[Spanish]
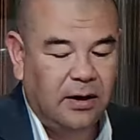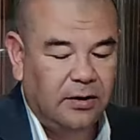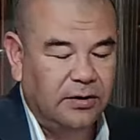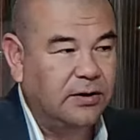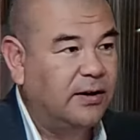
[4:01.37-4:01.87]

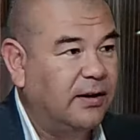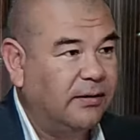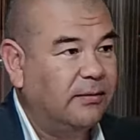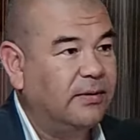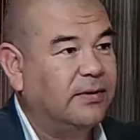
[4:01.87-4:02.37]
No sé si
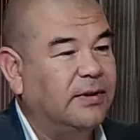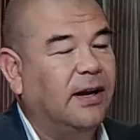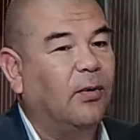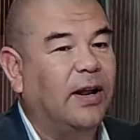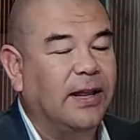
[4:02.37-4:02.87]
mm. te
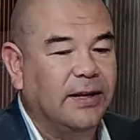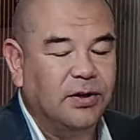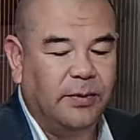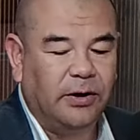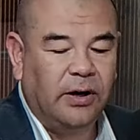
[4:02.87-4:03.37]
recuerdas de eso.
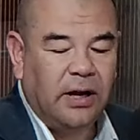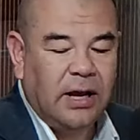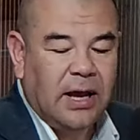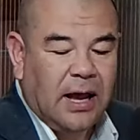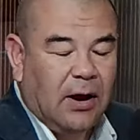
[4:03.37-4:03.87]
Pero
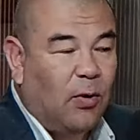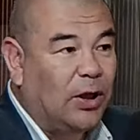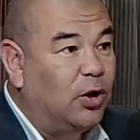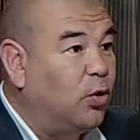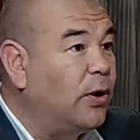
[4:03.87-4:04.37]

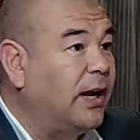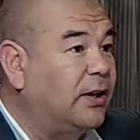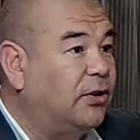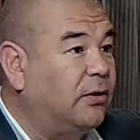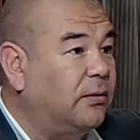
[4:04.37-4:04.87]
cuando ocurre
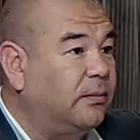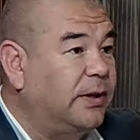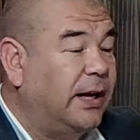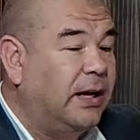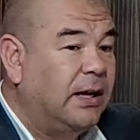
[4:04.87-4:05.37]
esto,
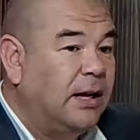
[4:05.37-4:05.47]
¿ya?